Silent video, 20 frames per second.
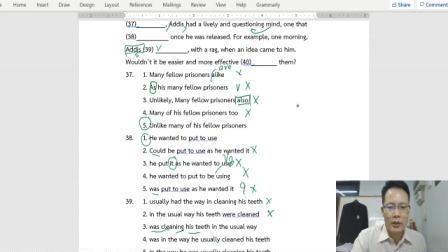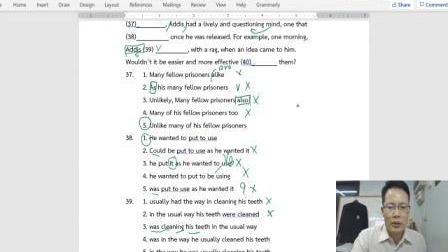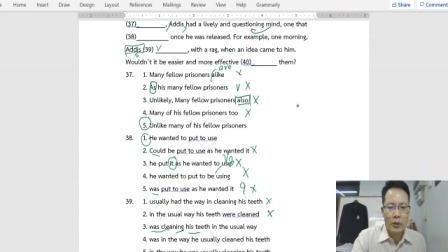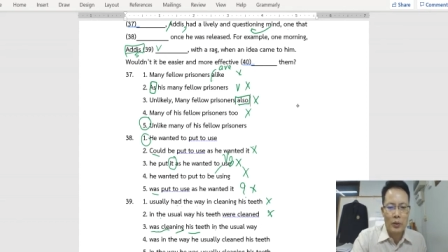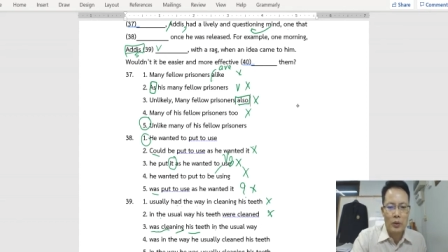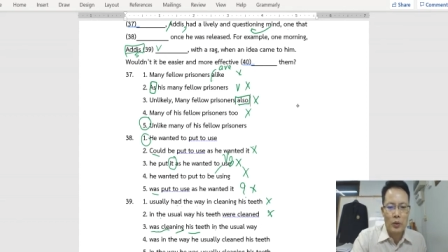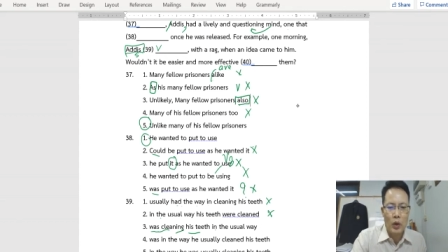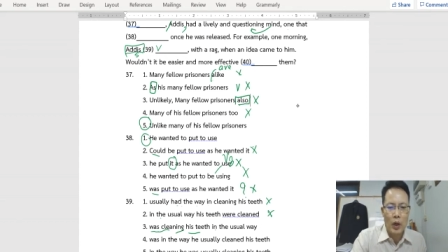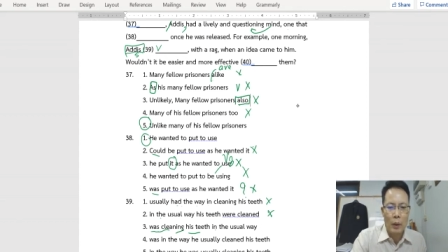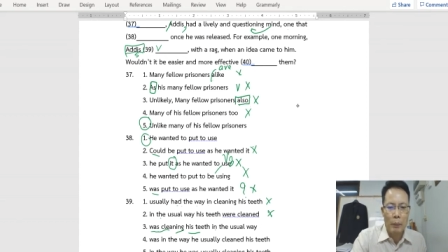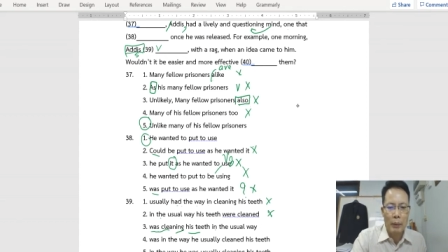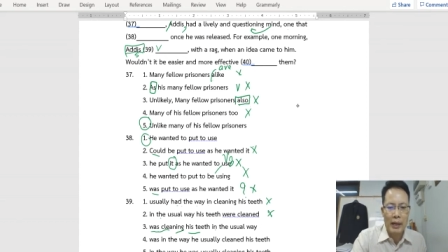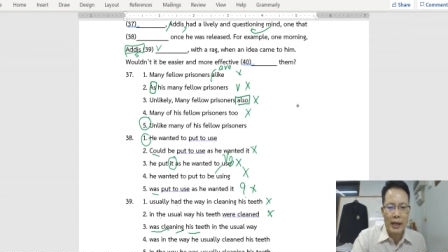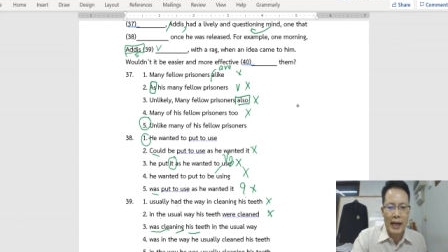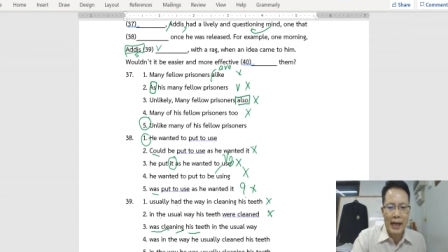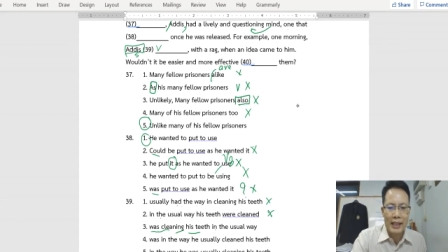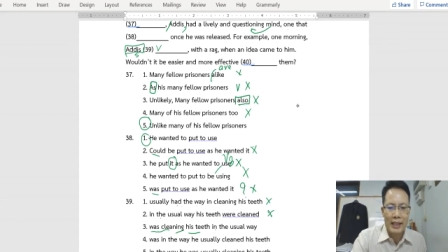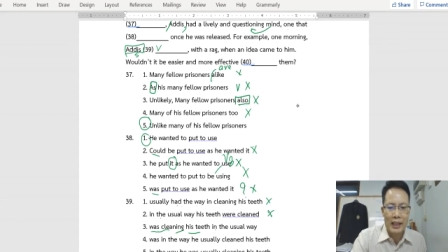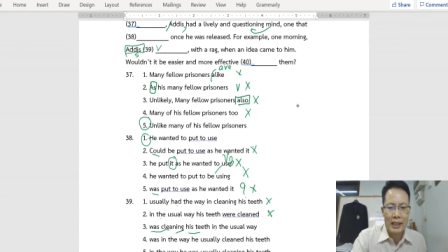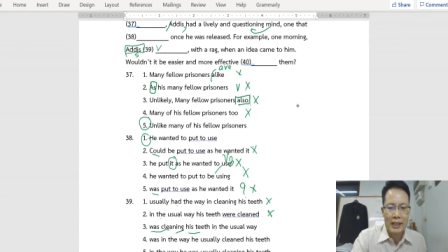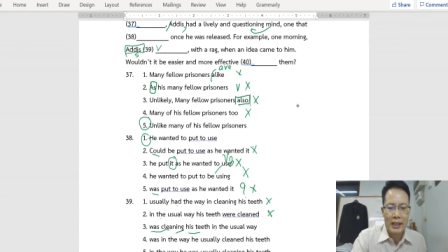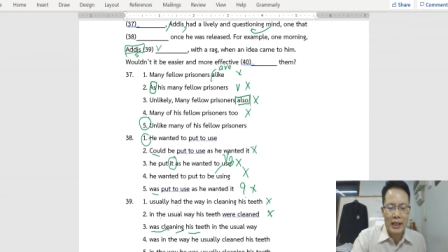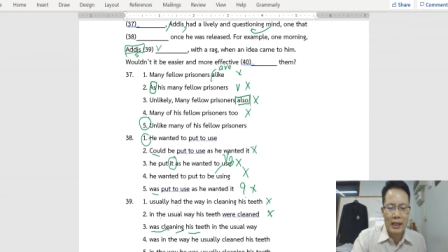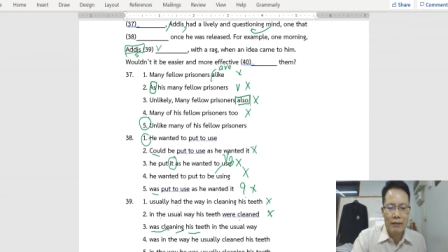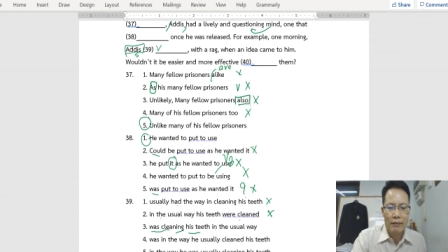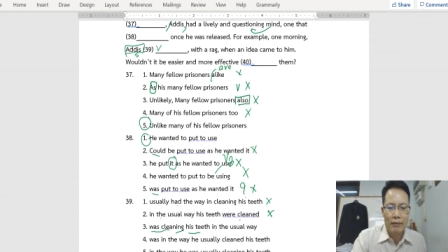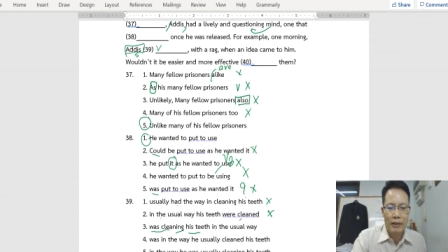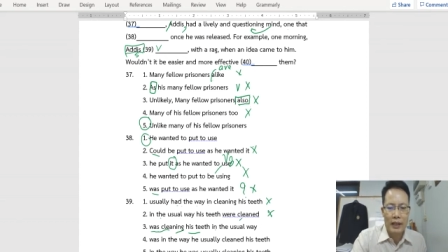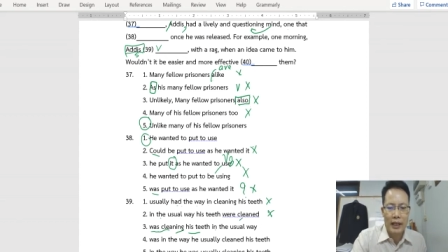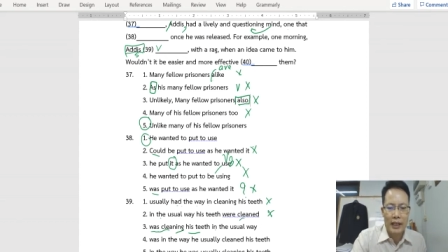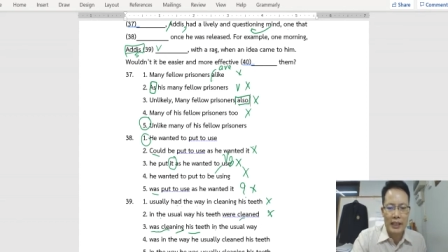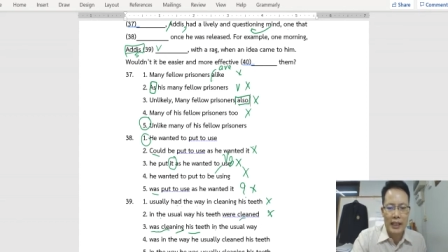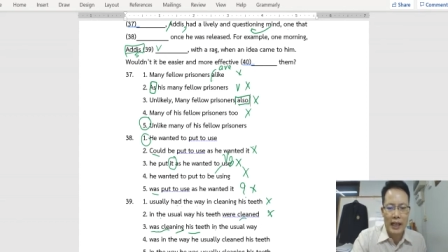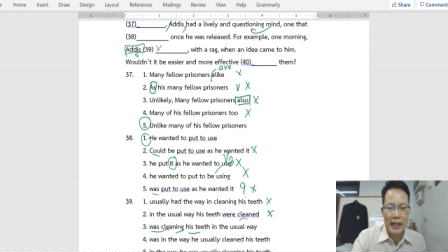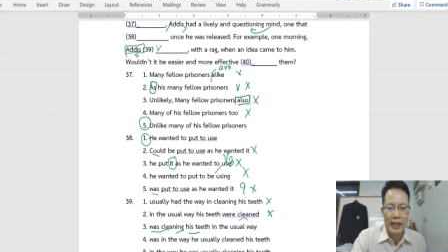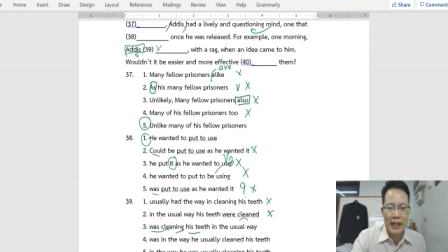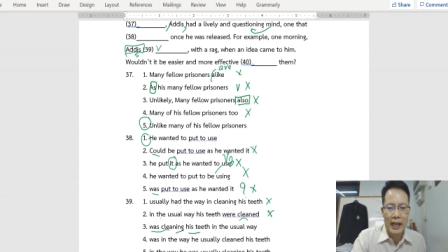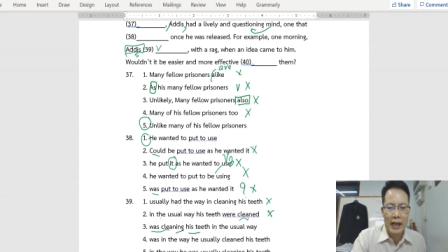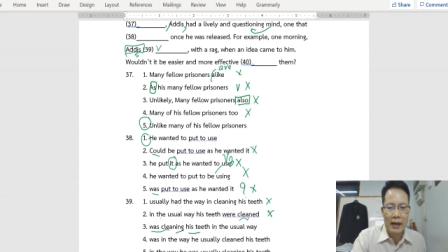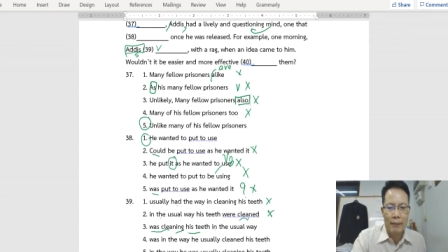usual เป็น adjective ขยาย
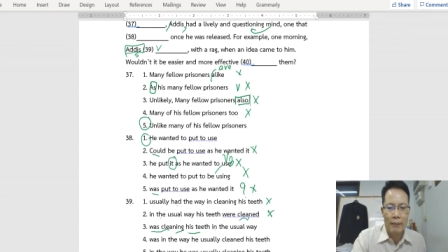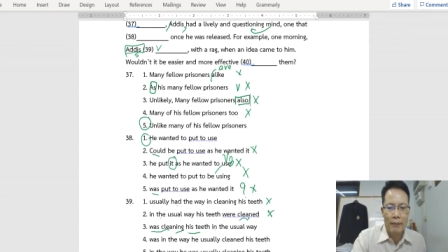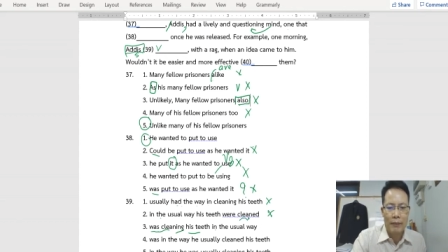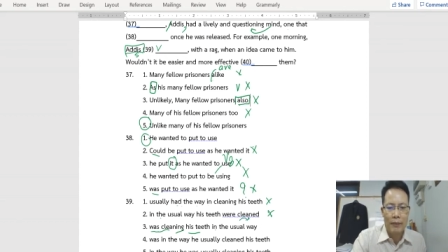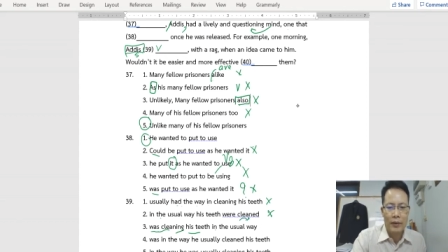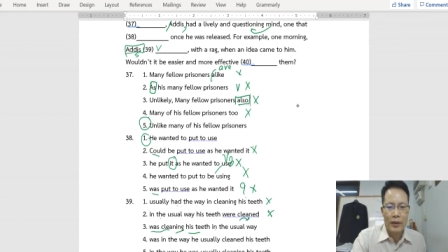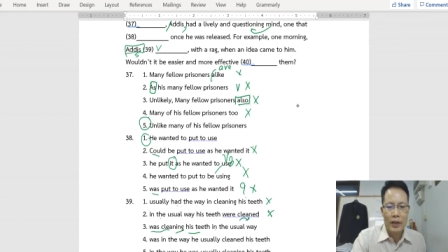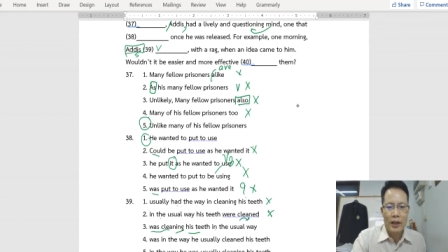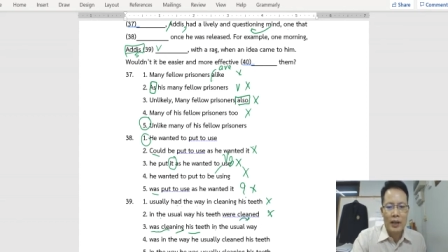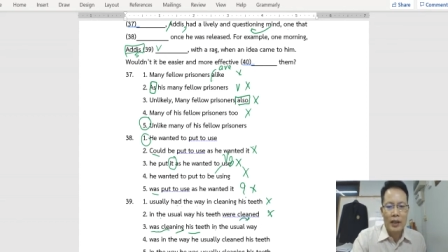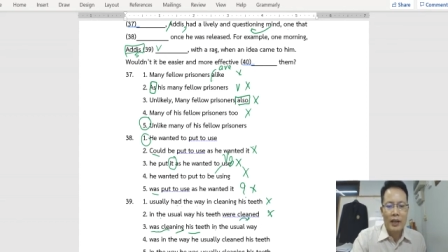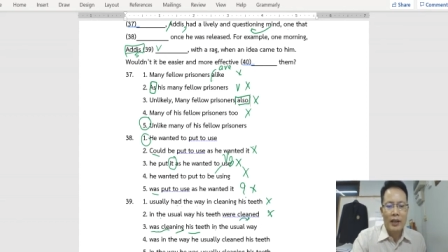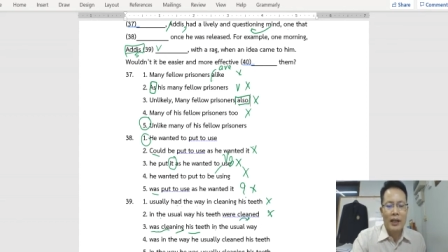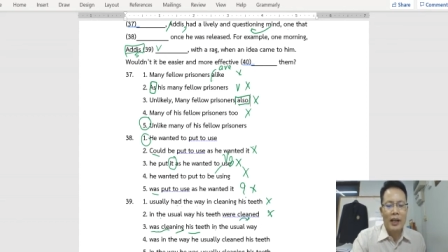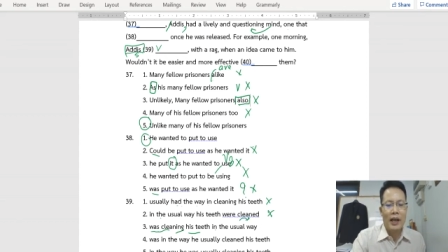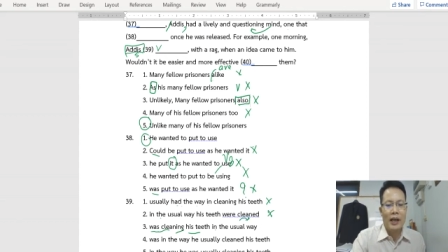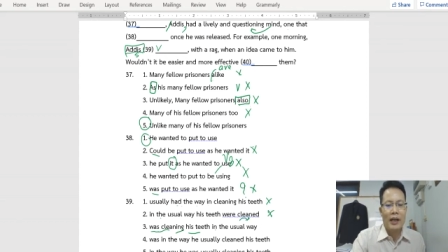นามใน